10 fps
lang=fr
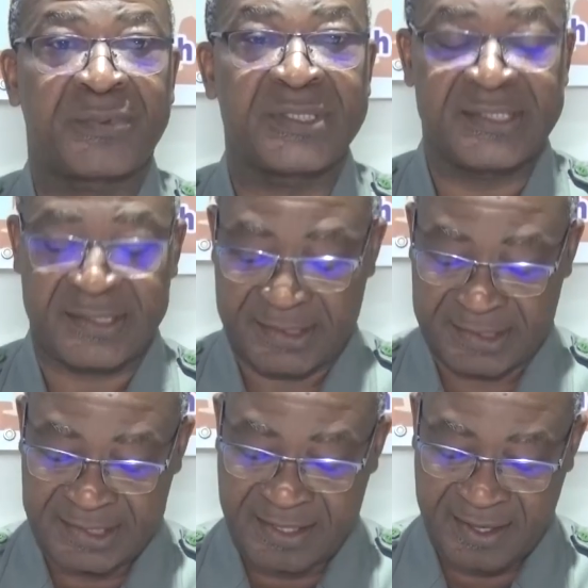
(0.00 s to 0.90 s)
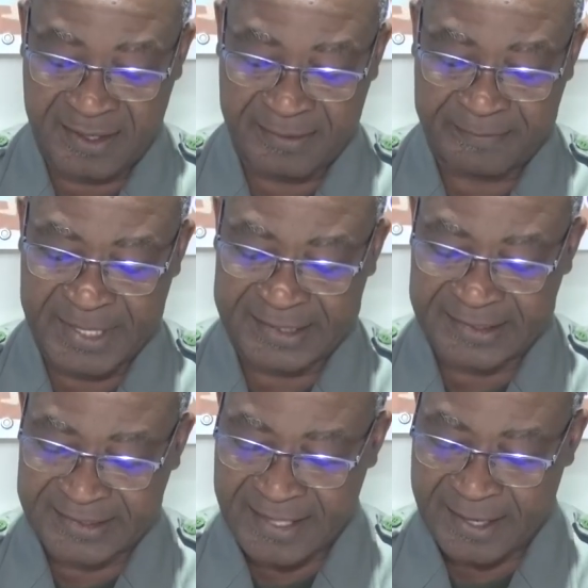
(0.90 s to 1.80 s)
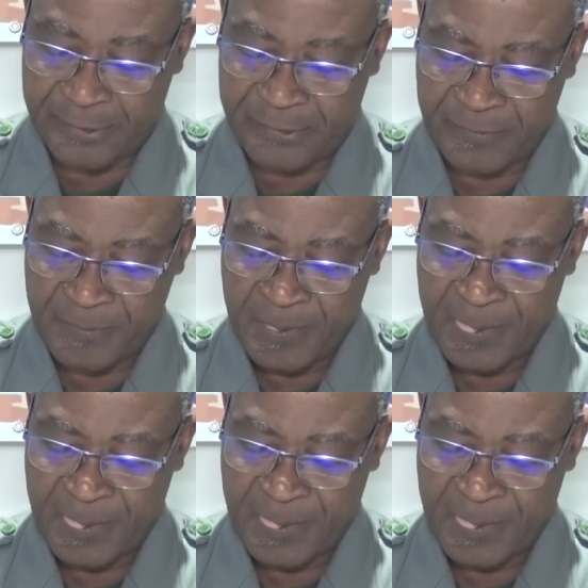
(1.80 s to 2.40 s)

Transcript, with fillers: président Patrice Talon